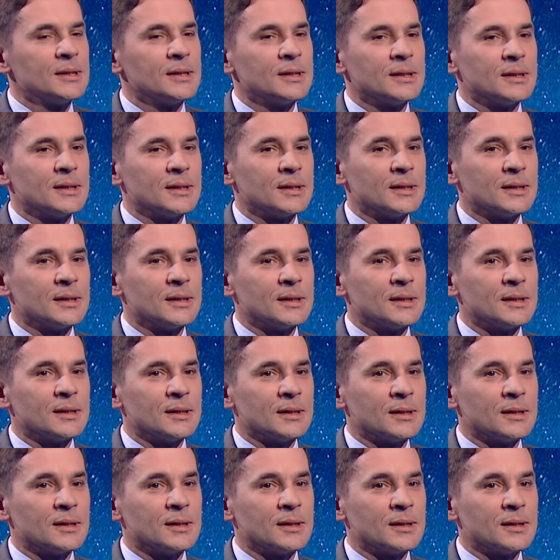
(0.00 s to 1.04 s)
E,
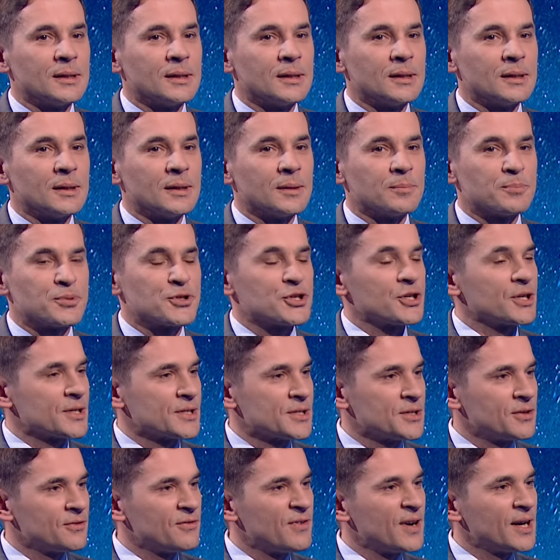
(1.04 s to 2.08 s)
e,
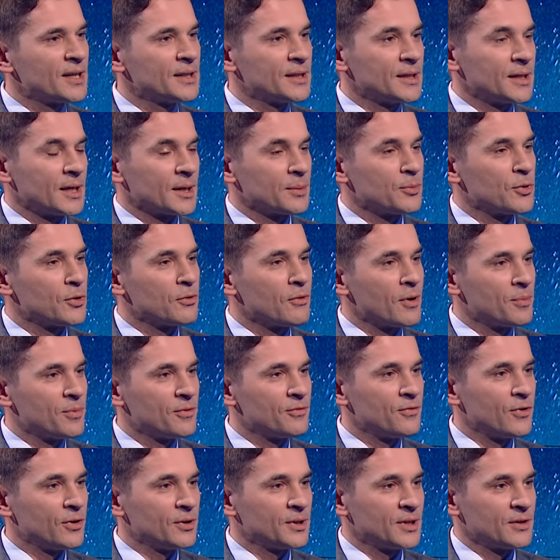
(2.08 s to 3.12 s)
przerysowany, jak mogłaby
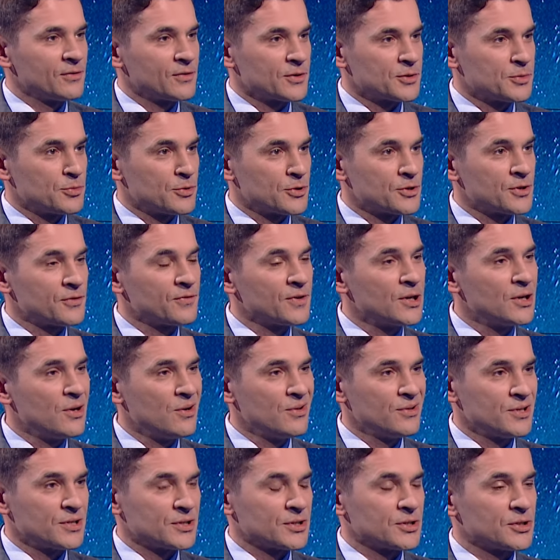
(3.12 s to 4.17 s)
wojna w kosmosie
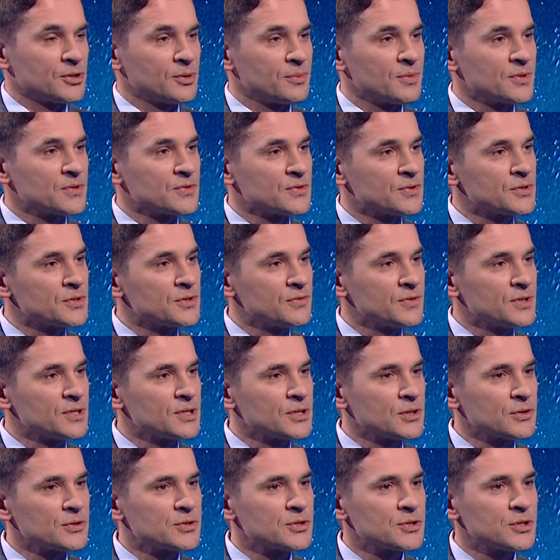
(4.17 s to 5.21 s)
wyglądać. Natomiast w
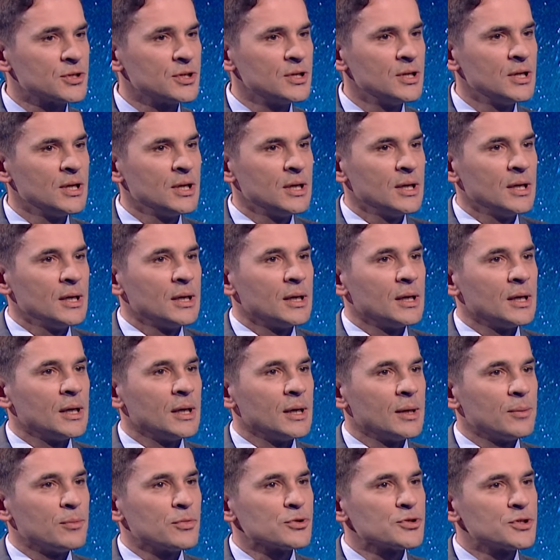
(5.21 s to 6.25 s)
rzeczywistości
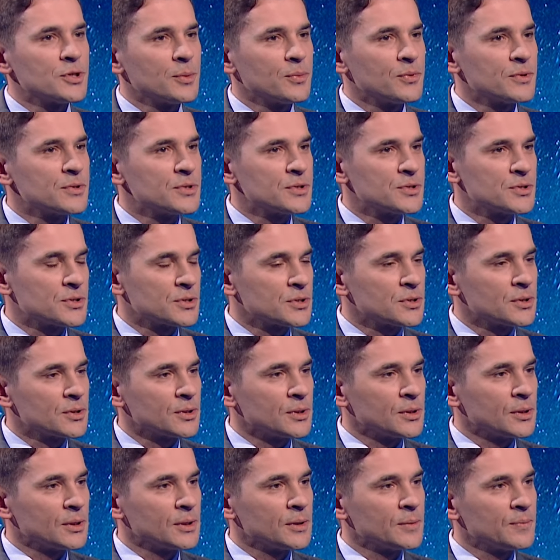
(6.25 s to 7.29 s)
e, można powiedzieć, że
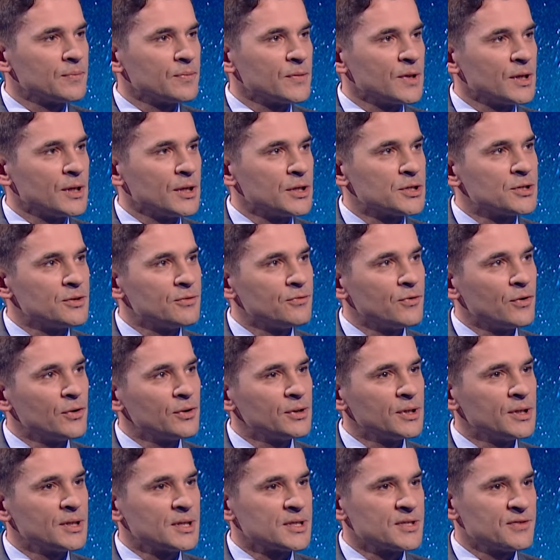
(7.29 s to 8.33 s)
e, jeśli
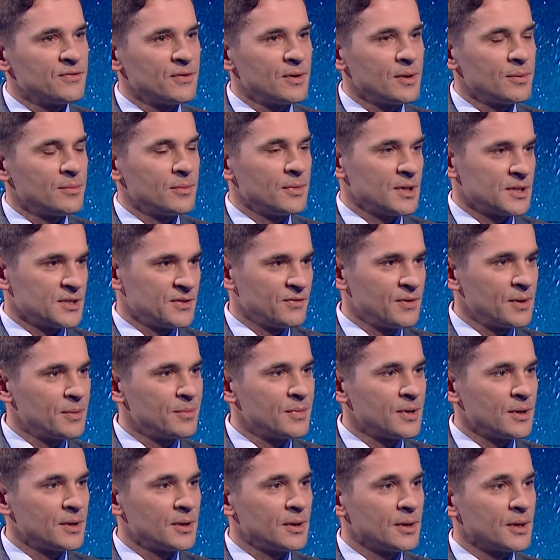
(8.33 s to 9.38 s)
wojny
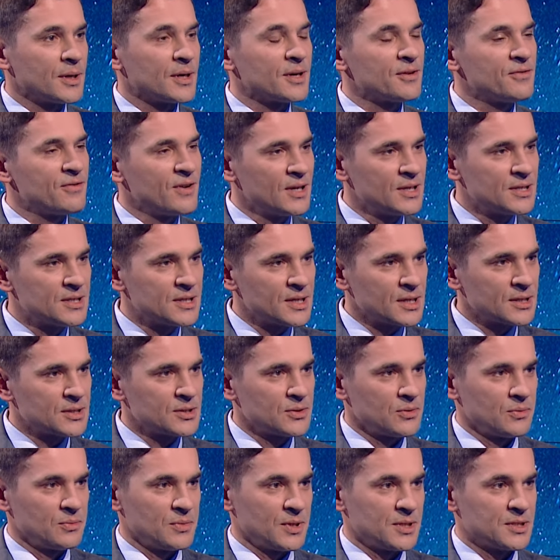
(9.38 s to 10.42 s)
nazwiemy
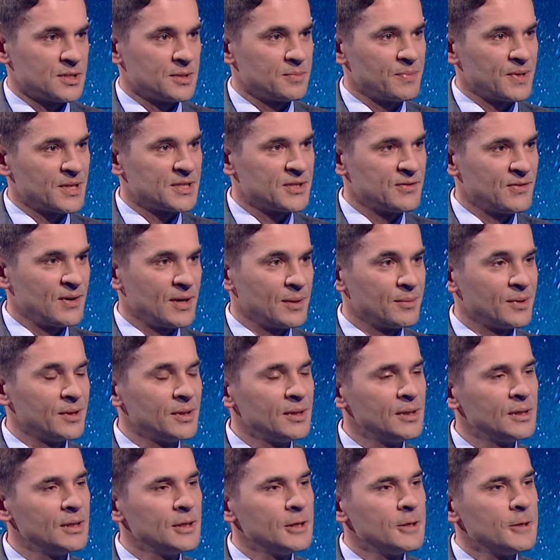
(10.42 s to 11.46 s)
rywalizacją między
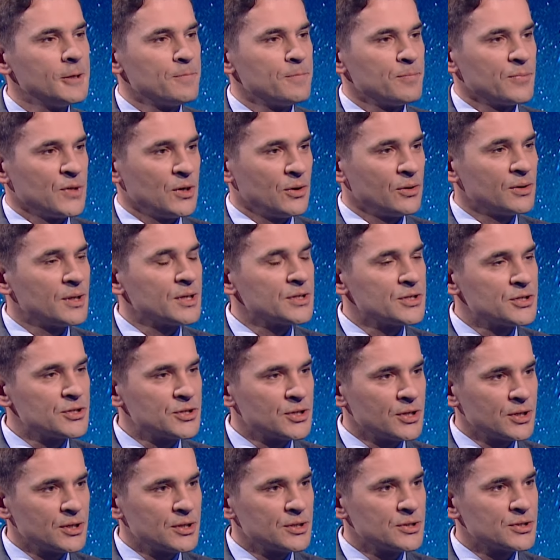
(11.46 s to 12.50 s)
państwami, to ona
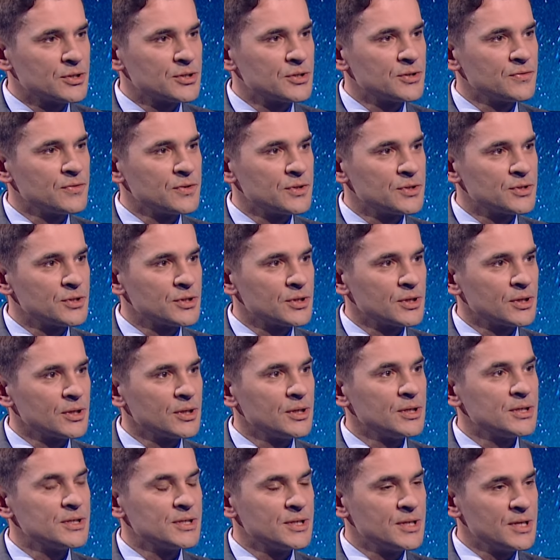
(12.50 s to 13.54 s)
dzisiaj rzeczywiście
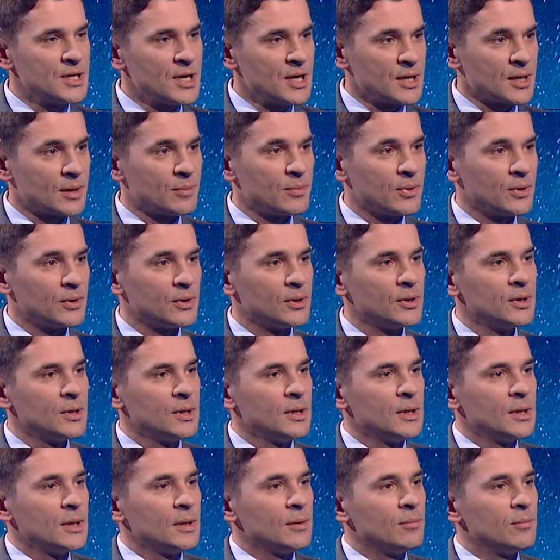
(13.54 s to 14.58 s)
istnieje, bo,
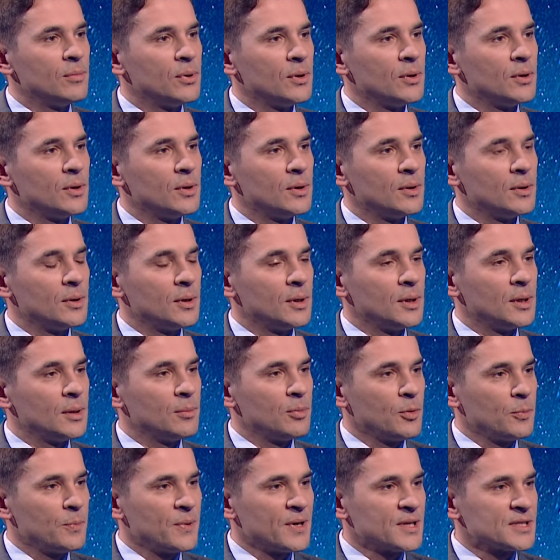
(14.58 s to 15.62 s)
bo, e,
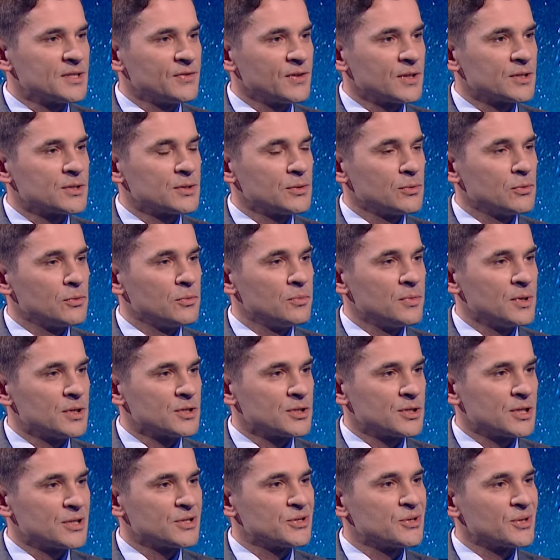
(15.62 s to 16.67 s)
bo państwa chcą
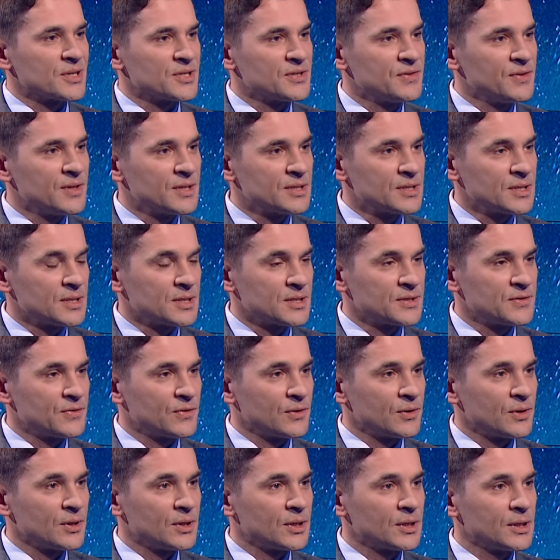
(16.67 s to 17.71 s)
umieszczać coraz więcej
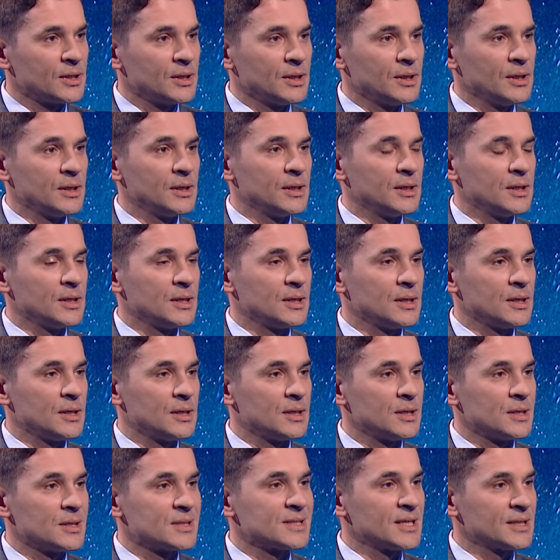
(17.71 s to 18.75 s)
swoich e,
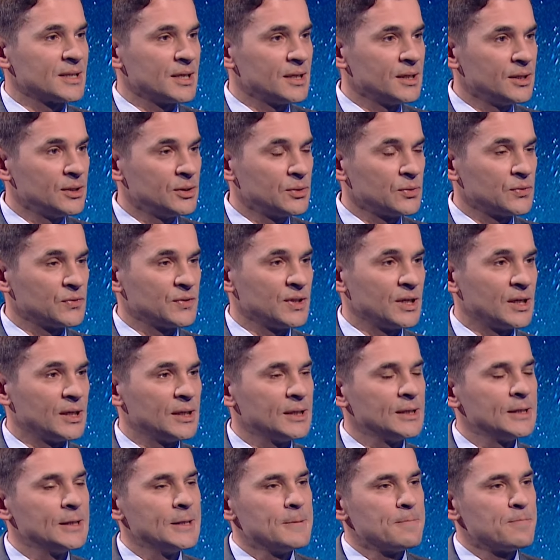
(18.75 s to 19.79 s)
e, satelitów na,
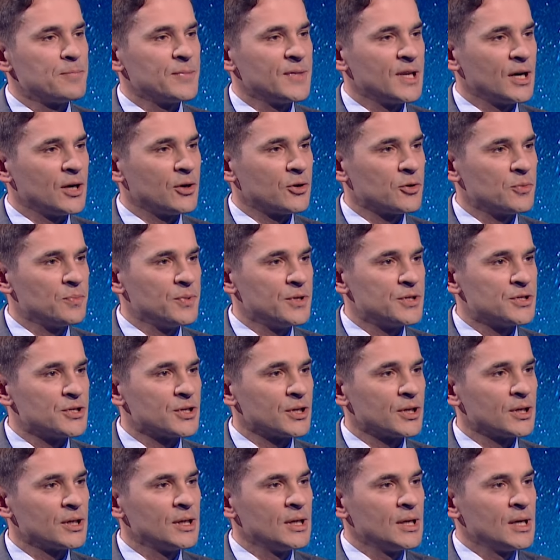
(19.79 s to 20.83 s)
na
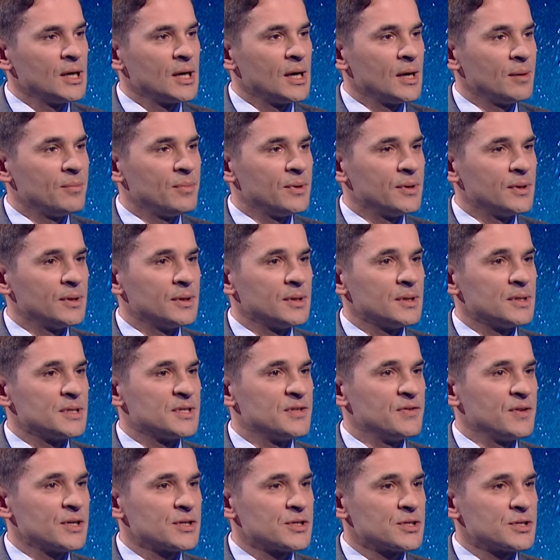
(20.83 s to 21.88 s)
orbicie, aby
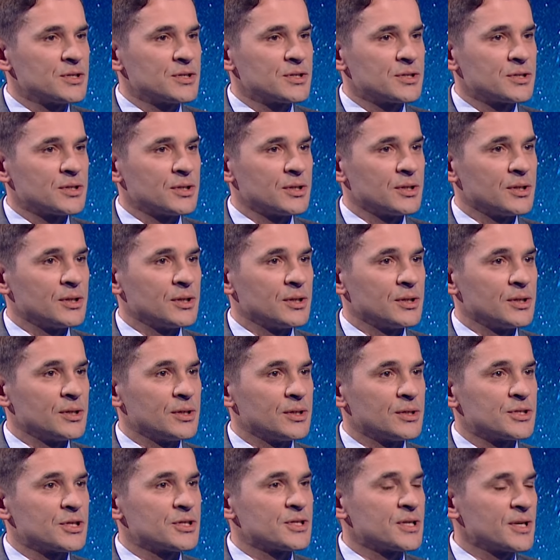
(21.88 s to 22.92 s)
zwiększyć e,
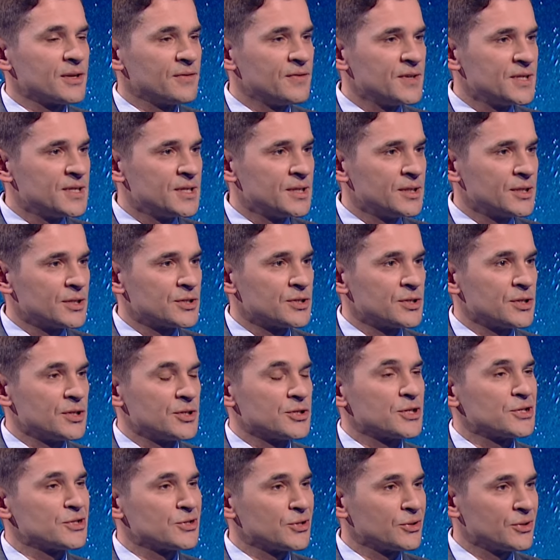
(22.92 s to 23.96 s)
e, czas rewizyty, czyli
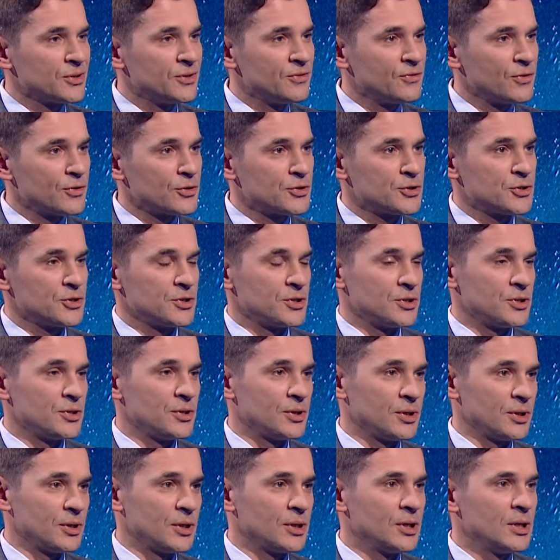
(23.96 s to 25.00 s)
częstotliwości
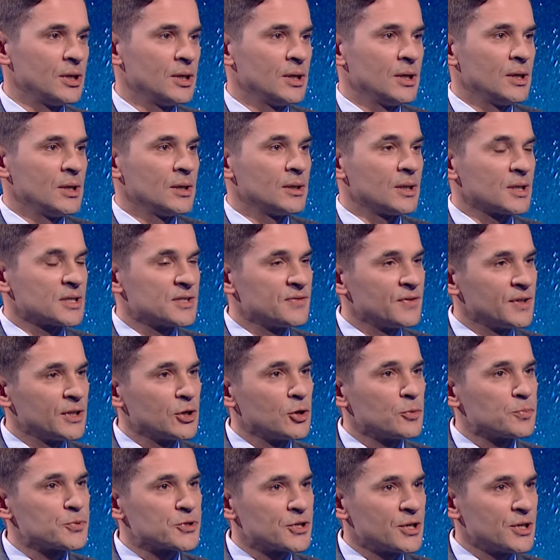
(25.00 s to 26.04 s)
e, tak
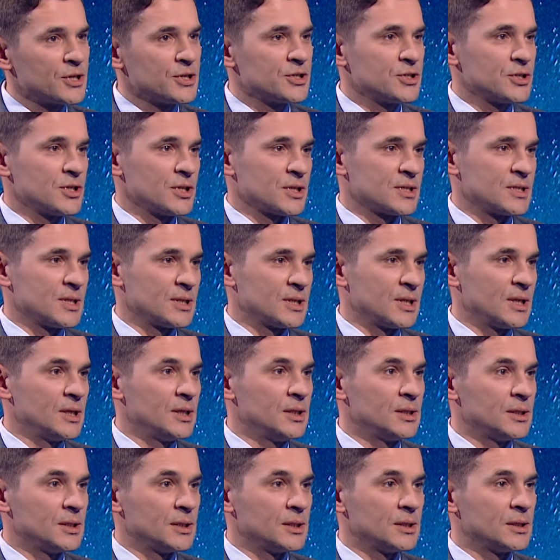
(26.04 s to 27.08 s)
zwanego przejścia
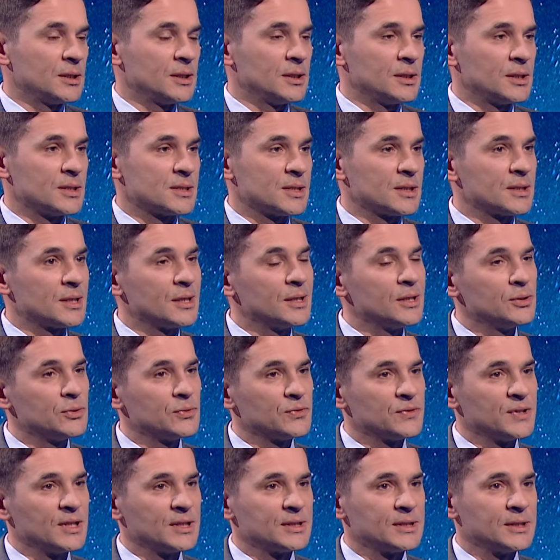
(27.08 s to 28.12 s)
satelity,
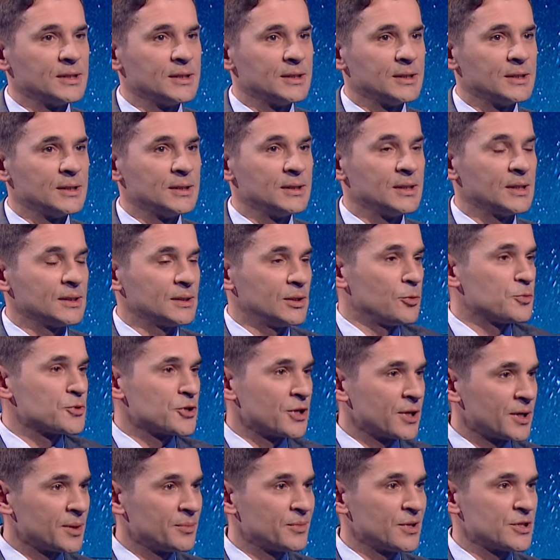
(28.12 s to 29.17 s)
satelitów nad, nad
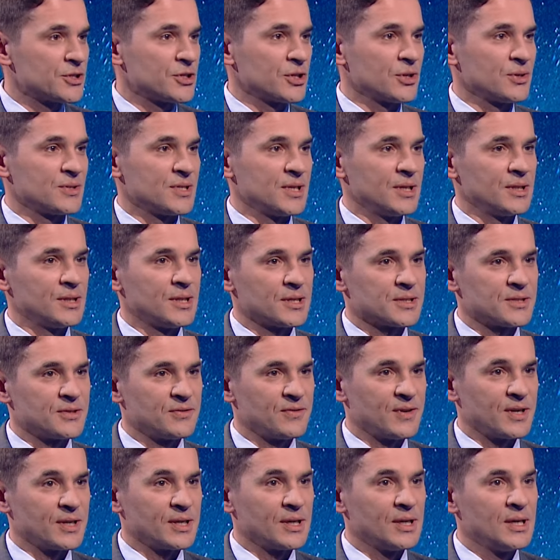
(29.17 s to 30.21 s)
obszarem naszego
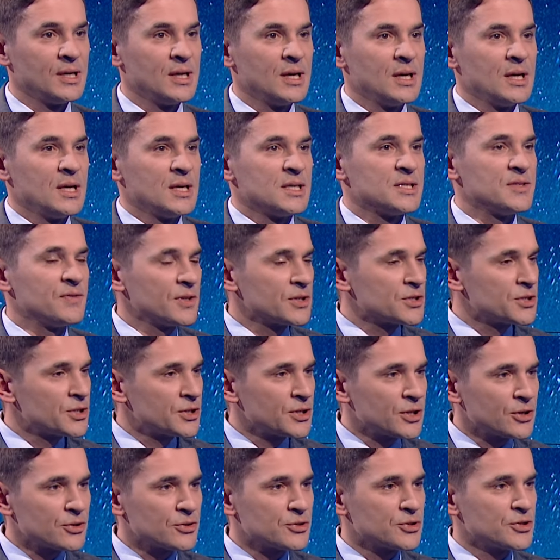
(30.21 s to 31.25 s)
zainteresowania,
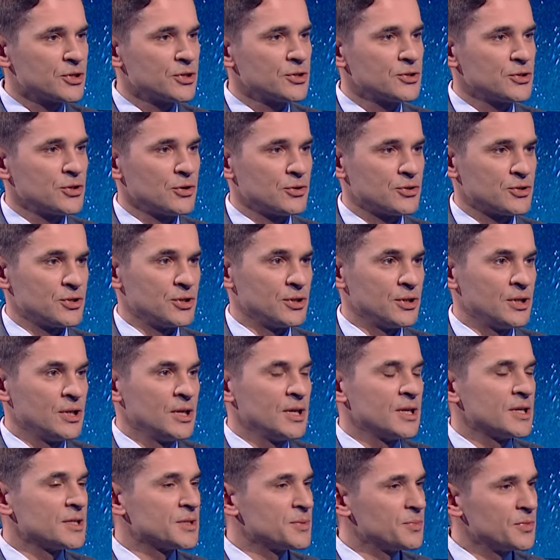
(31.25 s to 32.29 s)
zwiększenia rozdzielczości,
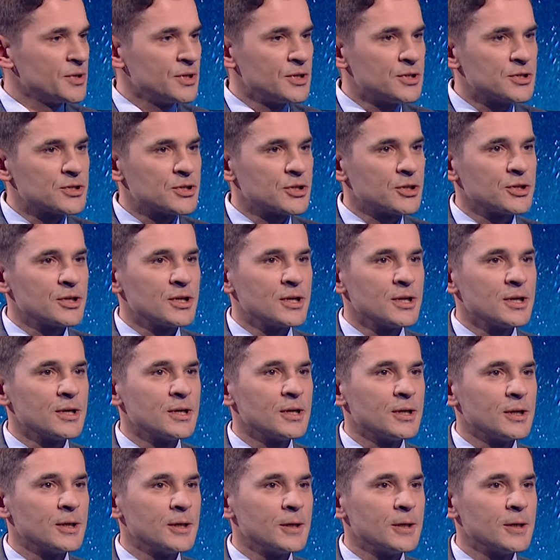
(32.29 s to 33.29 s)
zmniejszenia